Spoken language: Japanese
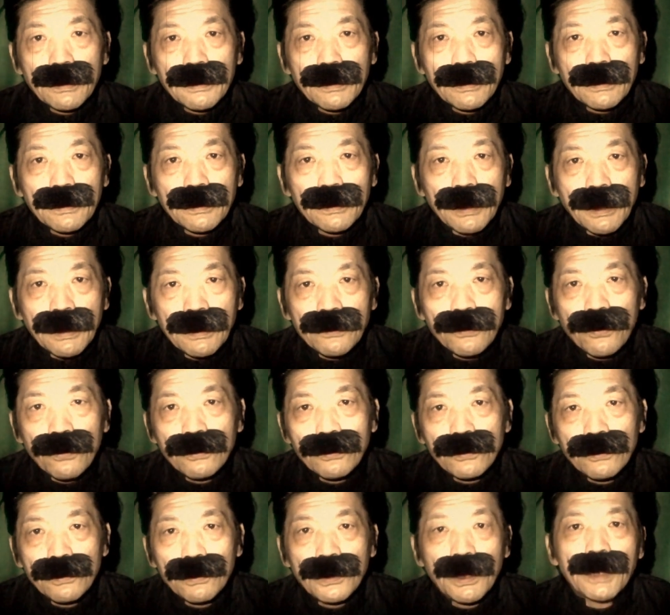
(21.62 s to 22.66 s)
早
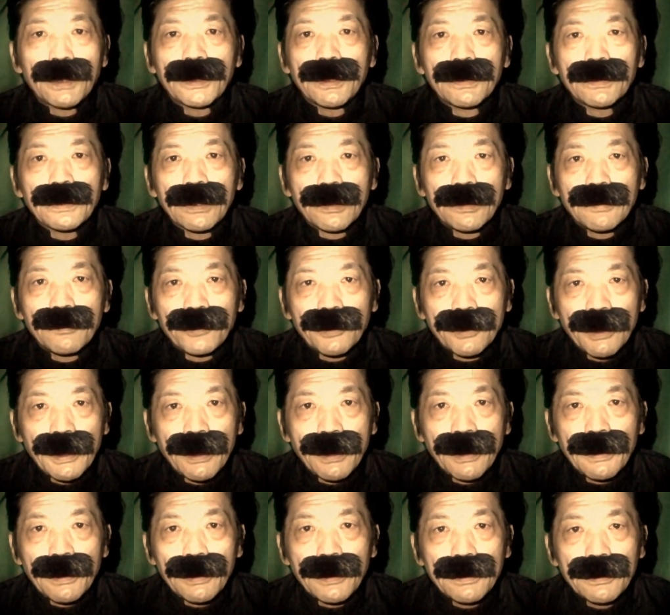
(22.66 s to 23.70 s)
速なんですけども
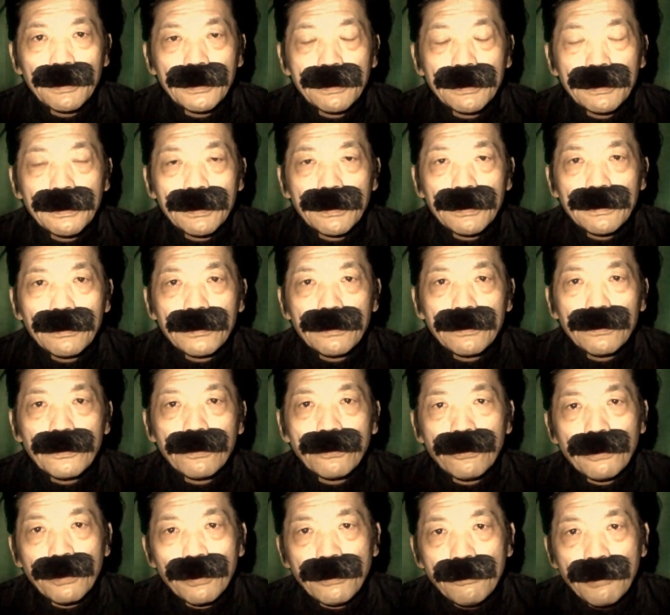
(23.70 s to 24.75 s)
ね、
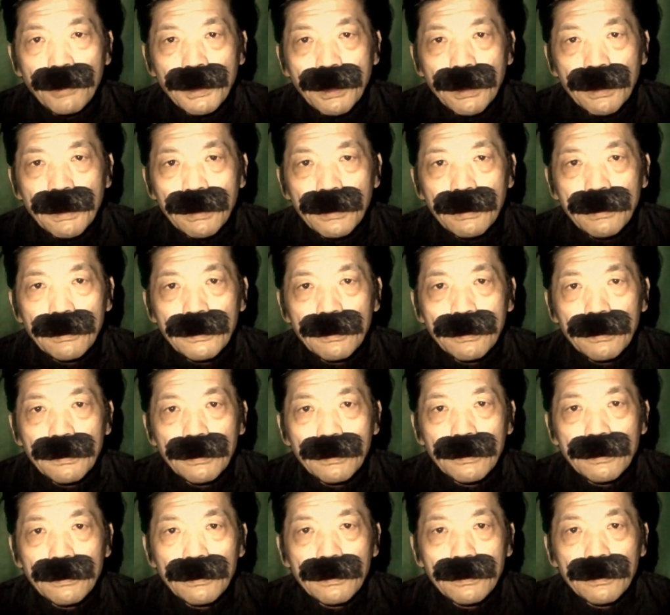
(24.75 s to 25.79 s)
これは、
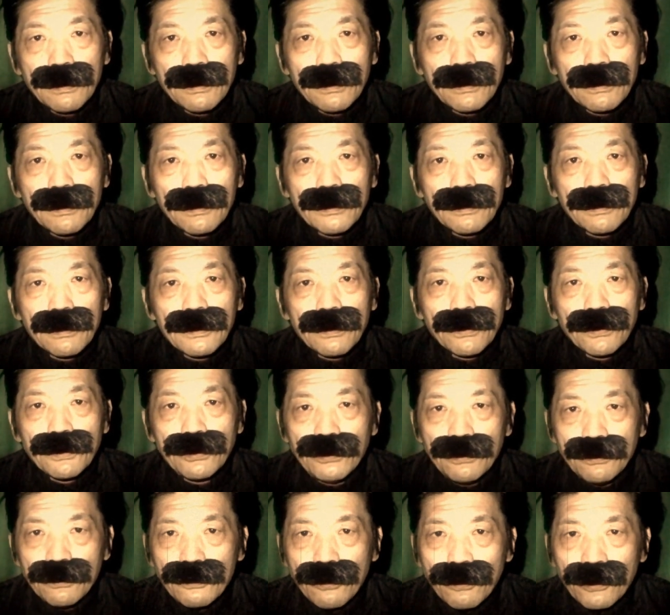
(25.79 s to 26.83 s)

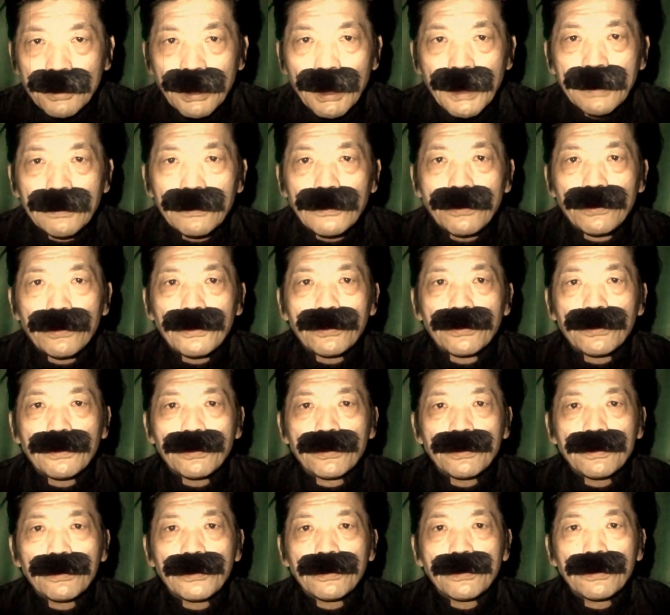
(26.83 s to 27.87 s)
ゆうこさんと
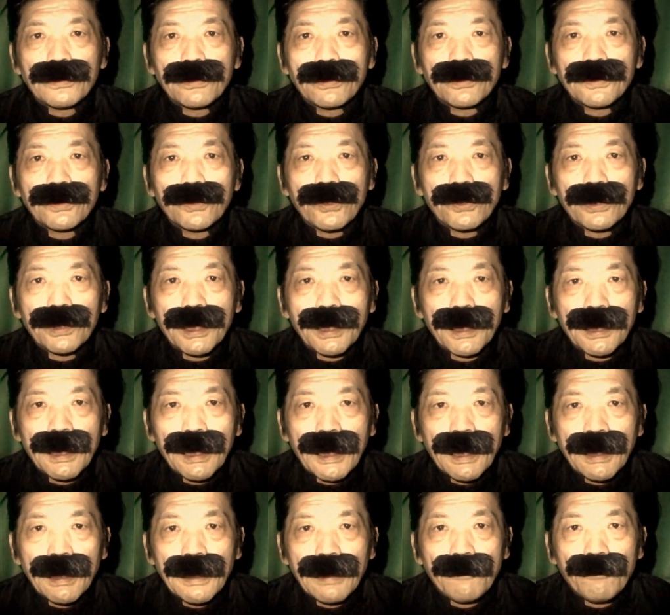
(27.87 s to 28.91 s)
いう女性
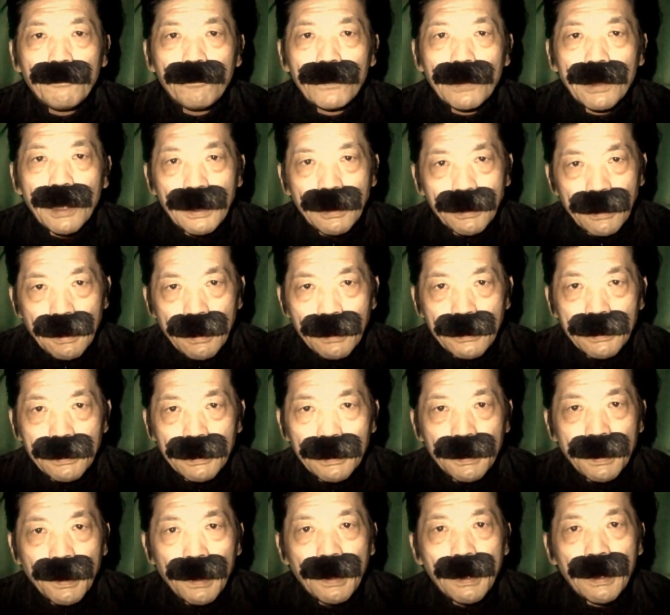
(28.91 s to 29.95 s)
が体験
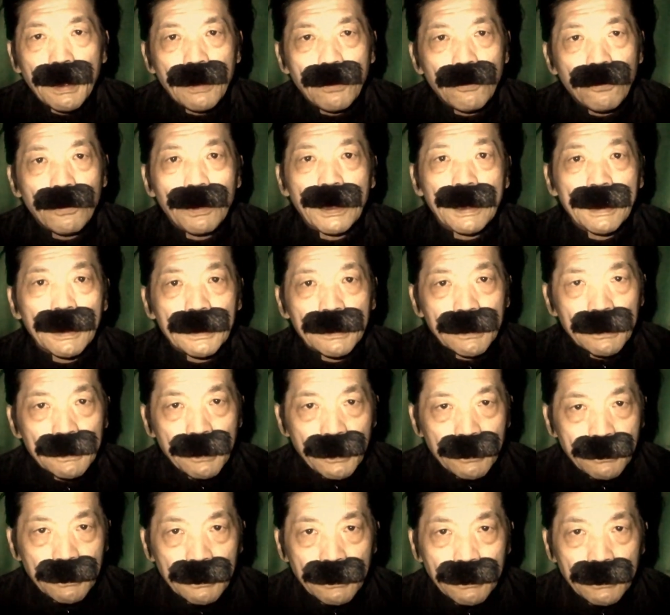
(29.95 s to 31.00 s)
したお話
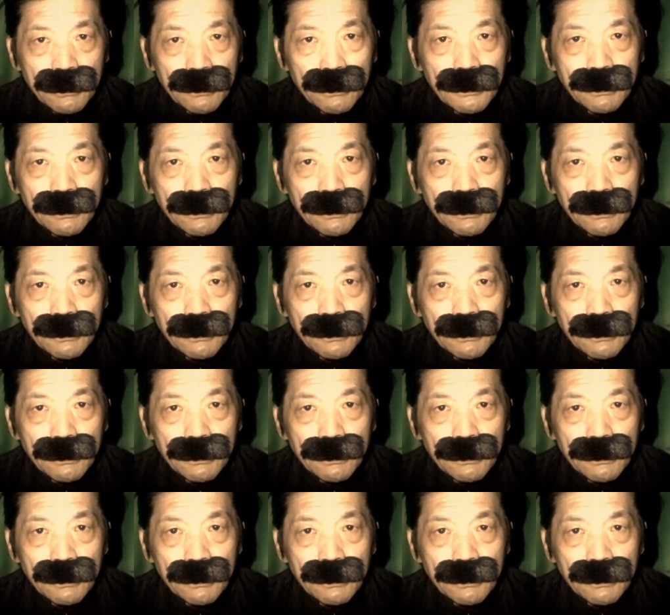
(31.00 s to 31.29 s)
です。